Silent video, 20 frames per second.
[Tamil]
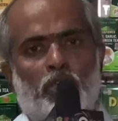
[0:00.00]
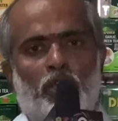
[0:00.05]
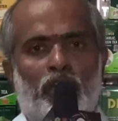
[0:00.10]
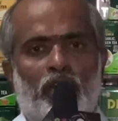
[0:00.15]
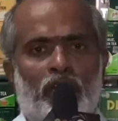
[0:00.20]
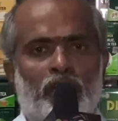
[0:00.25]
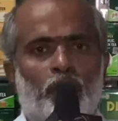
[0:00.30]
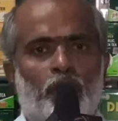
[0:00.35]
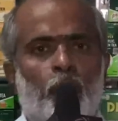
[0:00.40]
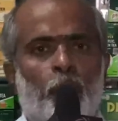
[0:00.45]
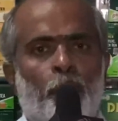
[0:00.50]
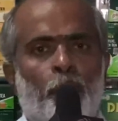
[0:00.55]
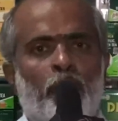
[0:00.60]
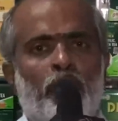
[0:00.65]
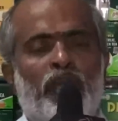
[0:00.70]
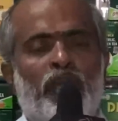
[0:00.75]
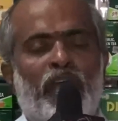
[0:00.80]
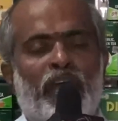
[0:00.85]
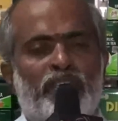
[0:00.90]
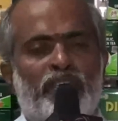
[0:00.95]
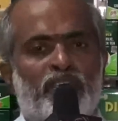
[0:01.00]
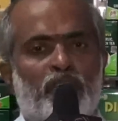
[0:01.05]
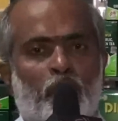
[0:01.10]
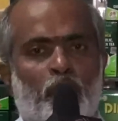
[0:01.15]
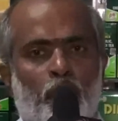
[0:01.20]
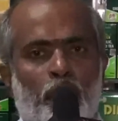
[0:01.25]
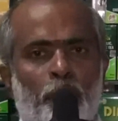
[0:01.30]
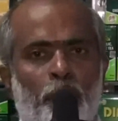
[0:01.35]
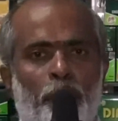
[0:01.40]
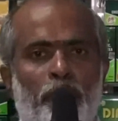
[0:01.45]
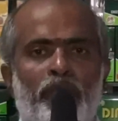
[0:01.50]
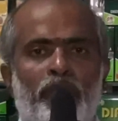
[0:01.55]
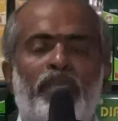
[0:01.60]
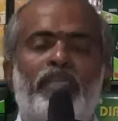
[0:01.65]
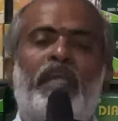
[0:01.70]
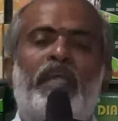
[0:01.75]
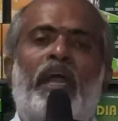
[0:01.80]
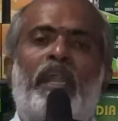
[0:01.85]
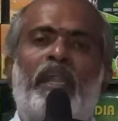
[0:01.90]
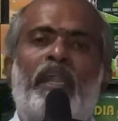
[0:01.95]
சொல்கிறது உப்பு கேஸு கொழுப்பு
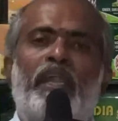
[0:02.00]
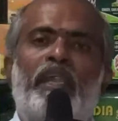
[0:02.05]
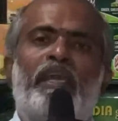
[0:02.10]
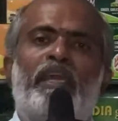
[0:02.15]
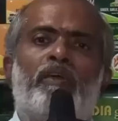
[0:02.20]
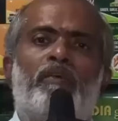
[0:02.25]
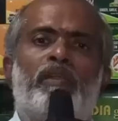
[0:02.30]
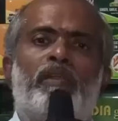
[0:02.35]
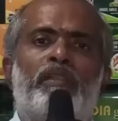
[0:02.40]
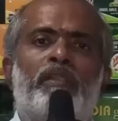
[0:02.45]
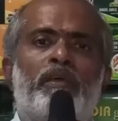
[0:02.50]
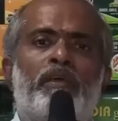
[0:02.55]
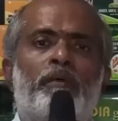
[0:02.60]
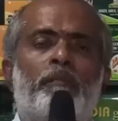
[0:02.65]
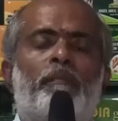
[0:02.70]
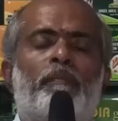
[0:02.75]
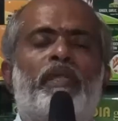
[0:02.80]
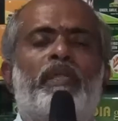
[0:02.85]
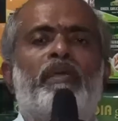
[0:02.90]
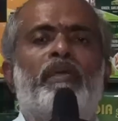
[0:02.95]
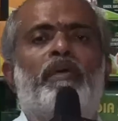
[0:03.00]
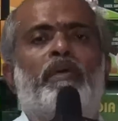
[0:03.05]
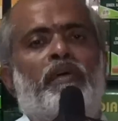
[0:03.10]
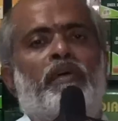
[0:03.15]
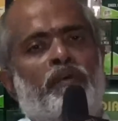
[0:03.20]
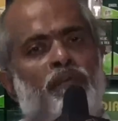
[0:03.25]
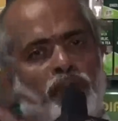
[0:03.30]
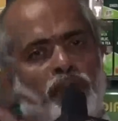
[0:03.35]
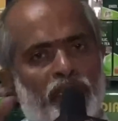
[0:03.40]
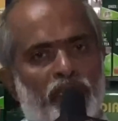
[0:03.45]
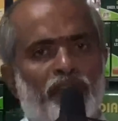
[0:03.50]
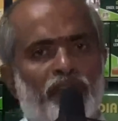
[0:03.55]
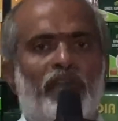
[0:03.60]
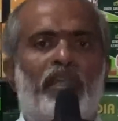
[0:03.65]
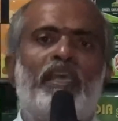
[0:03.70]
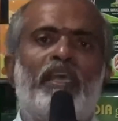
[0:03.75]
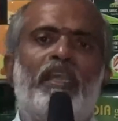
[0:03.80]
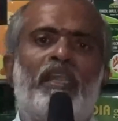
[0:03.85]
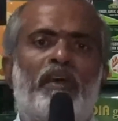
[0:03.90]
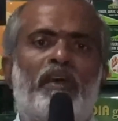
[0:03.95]
இது அன்னன்னைக்கு வந்து பட்டு வந்து
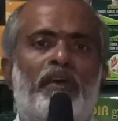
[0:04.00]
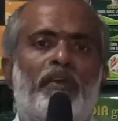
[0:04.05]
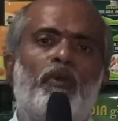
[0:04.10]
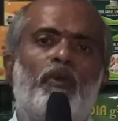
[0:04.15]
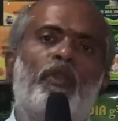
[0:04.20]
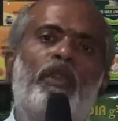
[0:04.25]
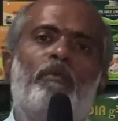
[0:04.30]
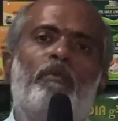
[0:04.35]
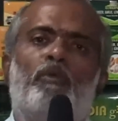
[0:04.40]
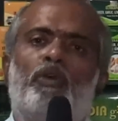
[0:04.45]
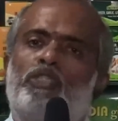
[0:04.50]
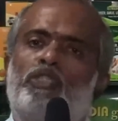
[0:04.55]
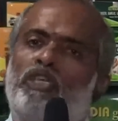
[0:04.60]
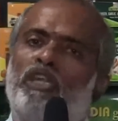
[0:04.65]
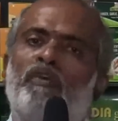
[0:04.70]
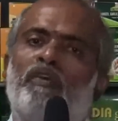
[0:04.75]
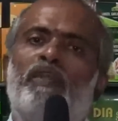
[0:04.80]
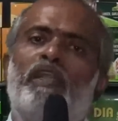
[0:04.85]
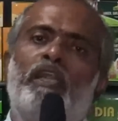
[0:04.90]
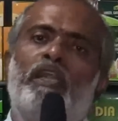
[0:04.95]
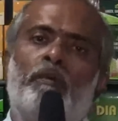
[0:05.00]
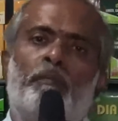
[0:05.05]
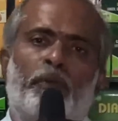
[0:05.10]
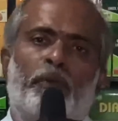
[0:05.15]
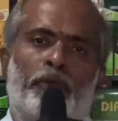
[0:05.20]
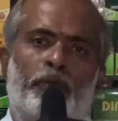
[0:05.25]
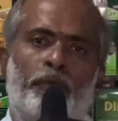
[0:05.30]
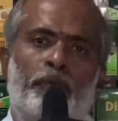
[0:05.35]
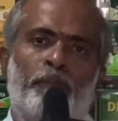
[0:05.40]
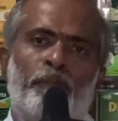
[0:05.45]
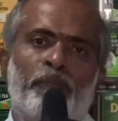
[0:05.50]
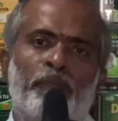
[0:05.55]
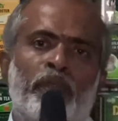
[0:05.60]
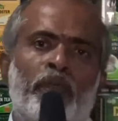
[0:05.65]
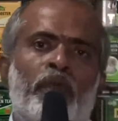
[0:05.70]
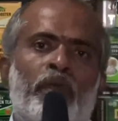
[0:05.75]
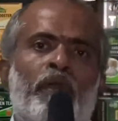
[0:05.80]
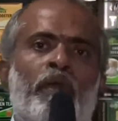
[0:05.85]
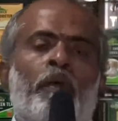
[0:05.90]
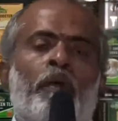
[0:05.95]
வெளியில் யூரின் மோஷனில் வெளியில் போயிடும்
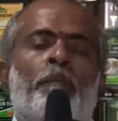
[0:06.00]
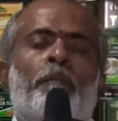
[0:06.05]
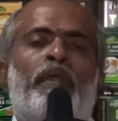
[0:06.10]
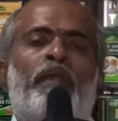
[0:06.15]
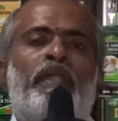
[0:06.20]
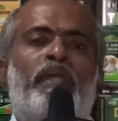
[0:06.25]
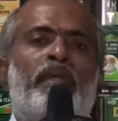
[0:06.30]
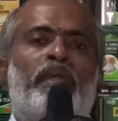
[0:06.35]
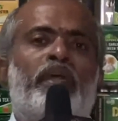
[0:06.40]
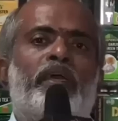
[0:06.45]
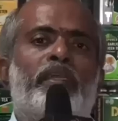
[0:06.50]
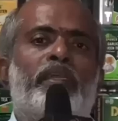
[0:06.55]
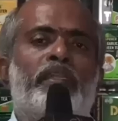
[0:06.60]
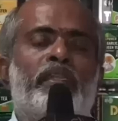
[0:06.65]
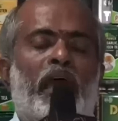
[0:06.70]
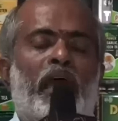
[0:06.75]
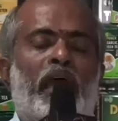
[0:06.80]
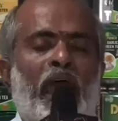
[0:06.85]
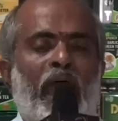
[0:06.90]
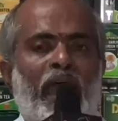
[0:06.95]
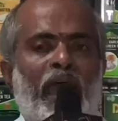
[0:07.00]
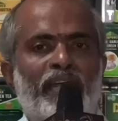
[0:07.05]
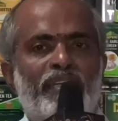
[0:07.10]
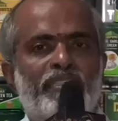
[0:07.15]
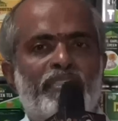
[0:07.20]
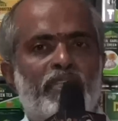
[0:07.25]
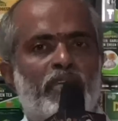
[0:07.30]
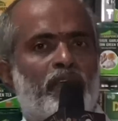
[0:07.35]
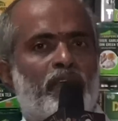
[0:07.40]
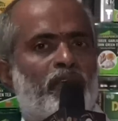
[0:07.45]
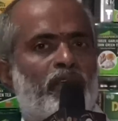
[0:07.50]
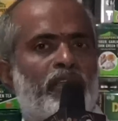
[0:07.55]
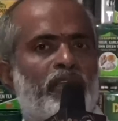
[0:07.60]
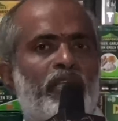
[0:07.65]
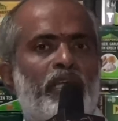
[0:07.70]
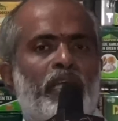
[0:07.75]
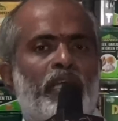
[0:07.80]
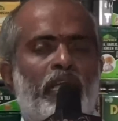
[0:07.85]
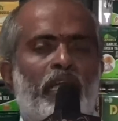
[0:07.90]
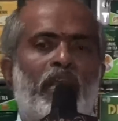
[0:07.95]
பட்டு இந்த ஆக்சிஜன்
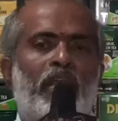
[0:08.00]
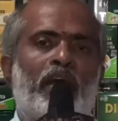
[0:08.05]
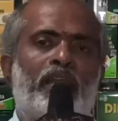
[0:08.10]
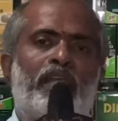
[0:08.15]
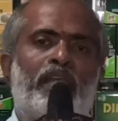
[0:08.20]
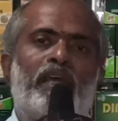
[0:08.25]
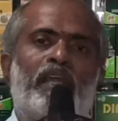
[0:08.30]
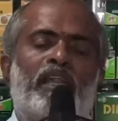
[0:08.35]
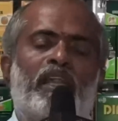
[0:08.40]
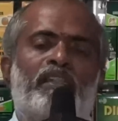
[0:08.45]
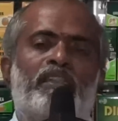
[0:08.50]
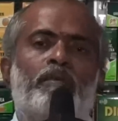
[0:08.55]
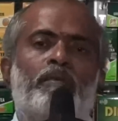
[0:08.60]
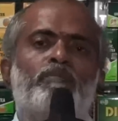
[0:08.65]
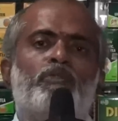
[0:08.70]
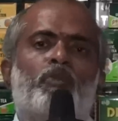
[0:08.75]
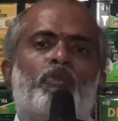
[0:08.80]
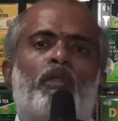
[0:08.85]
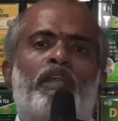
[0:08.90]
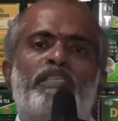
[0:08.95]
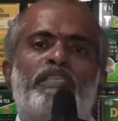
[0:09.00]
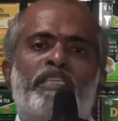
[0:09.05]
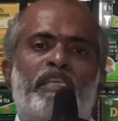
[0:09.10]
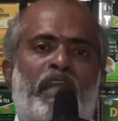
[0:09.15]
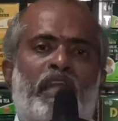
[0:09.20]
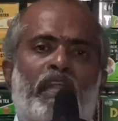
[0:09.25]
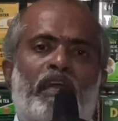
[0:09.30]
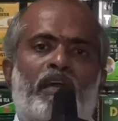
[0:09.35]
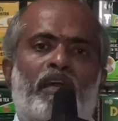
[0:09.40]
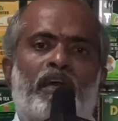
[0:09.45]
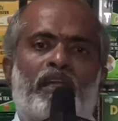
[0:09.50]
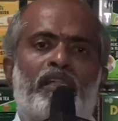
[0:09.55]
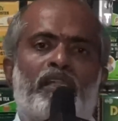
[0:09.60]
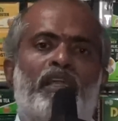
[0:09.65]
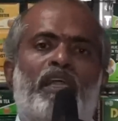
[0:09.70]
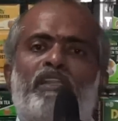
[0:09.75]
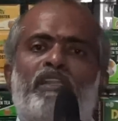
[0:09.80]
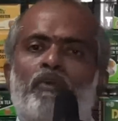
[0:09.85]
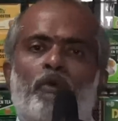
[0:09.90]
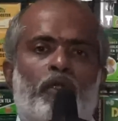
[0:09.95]
வந்து இல்லாத ரத்தம் சுழற்சி நடக்காது
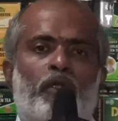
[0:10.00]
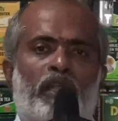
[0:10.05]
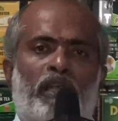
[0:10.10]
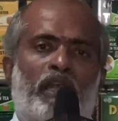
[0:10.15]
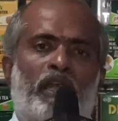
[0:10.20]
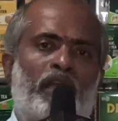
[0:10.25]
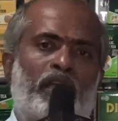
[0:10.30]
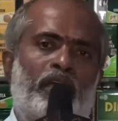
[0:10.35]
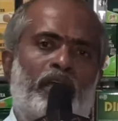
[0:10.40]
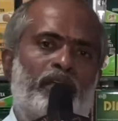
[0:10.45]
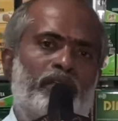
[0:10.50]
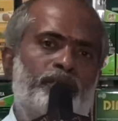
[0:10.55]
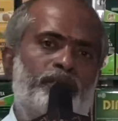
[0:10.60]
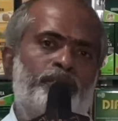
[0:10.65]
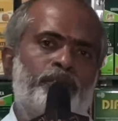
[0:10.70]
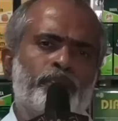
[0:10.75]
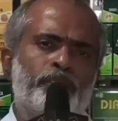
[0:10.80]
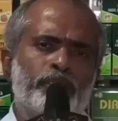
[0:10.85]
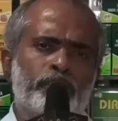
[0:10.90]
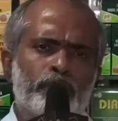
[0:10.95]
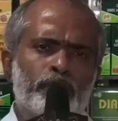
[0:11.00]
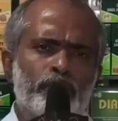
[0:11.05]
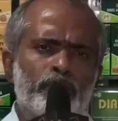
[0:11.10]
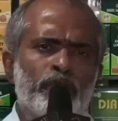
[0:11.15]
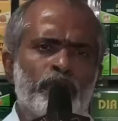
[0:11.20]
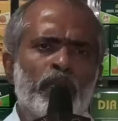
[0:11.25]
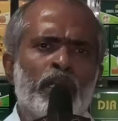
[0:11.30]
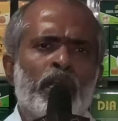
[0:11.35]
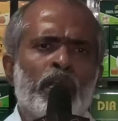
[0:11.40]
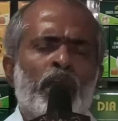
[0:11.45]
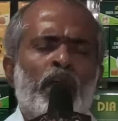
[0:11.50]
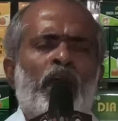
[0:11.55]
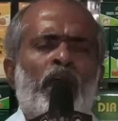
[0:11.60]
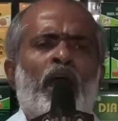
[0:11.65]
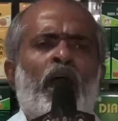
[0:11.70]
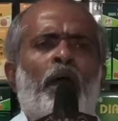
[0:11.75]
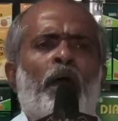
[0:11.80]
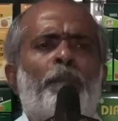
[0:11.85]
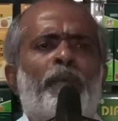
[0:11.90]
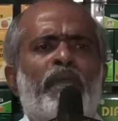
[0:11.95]
ரத்த ஓட்டம் நடக்காது
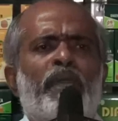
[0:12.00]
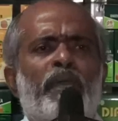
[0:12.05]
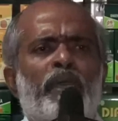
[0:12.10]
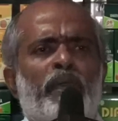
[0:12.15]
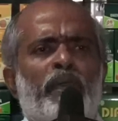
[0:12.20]
அப்படி